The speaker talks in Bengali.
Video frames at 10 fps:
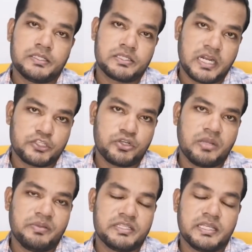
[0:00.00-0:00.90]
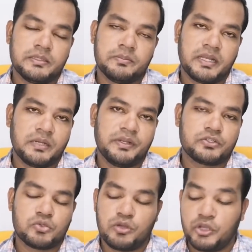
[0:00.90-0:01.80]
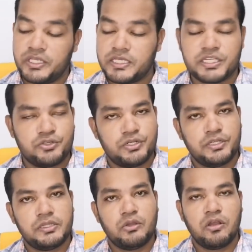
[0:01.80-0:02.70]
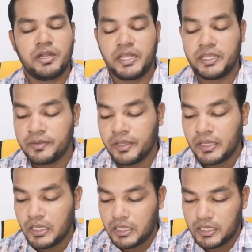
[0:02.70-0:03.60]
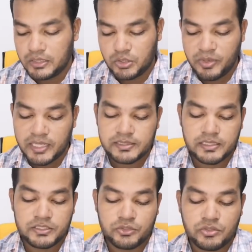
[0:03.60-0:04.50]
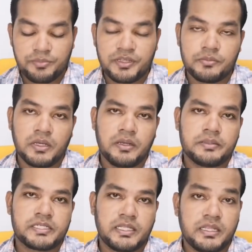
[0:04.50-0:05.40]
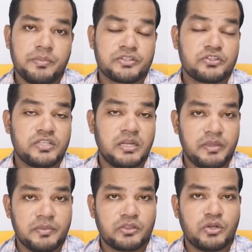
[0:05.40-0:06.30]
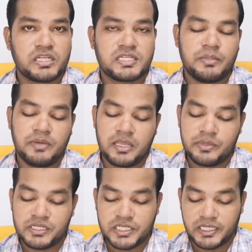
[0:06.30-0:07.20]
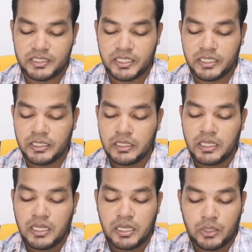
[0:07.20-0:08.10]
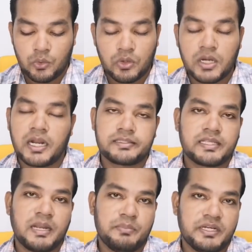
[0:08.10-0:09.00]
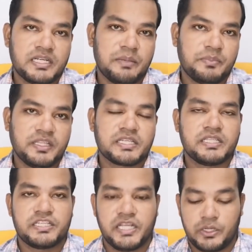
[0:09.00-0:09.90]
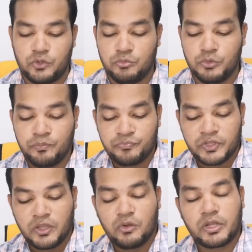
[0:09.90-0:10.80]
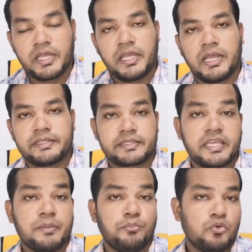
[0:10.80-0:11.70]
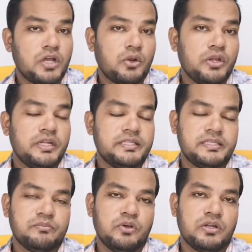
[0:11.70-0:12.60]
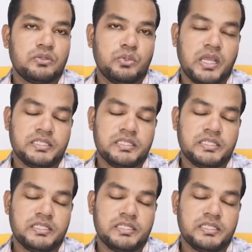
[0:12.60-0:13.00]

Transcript: সাড়ে ছটা বেজে যায় মাগরিবের সময় হয়ে যায় সেজন্য দেওয়া হয় নাই তবে আজকে যেহেতু আমি সারাদিন ব্যস্ত ছিলাম এইমাত্র আসলাম লাইভে সেক্ষেত্রে করোনার আজকের আপডেটটা আপনাদের সাথে শেয়ার করব ওকে আজকে পনেরোই ডিসেম্বর দুই